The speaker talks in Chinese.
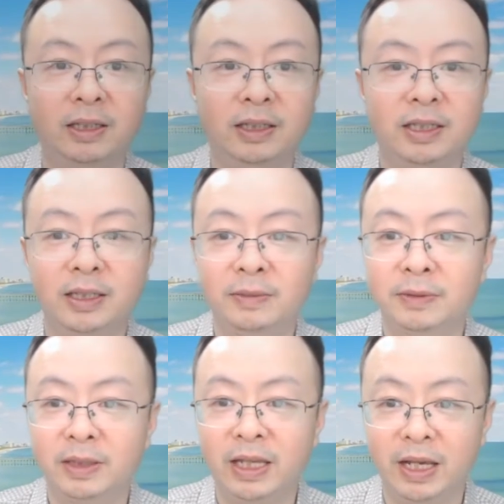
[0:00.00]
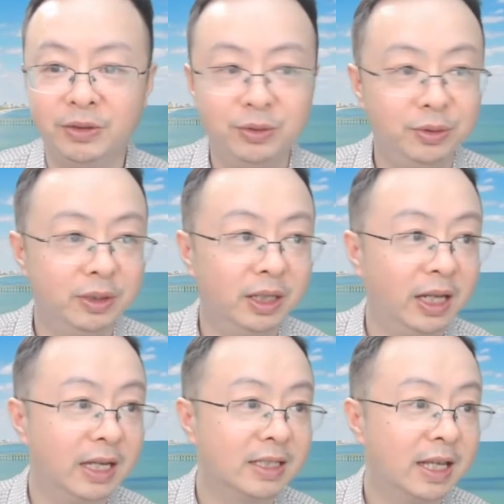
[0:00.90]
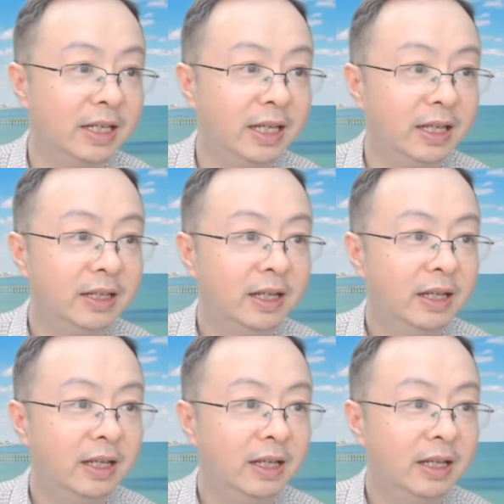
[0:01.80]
已经连续的两三天，